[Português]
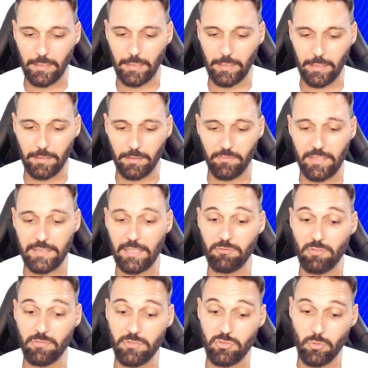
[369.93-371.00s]
É, vai até
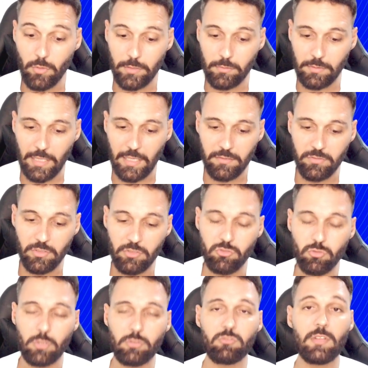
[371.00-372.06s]
dia 28, tá?
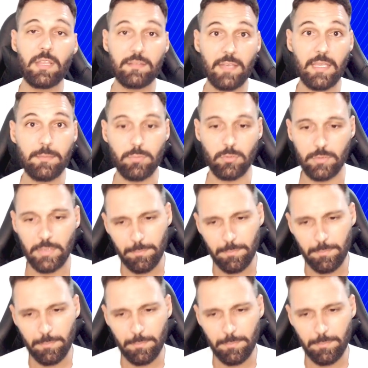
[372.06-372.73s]
28 de dezembro.